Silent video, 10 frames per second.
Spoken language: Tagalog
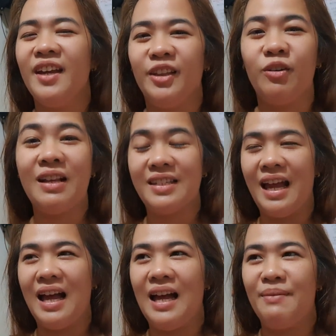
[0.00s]
Ito kasi
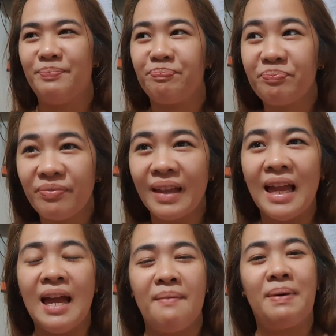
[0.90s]
um,
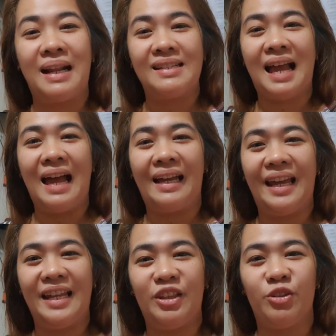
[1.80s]
para sa
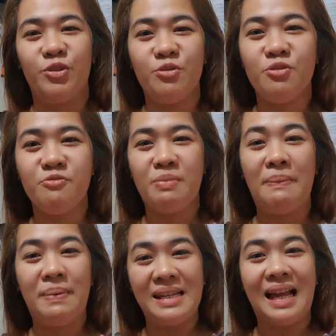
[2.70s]
akin, ito yung
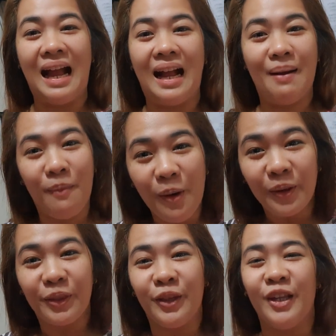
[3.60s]
mabisang gamot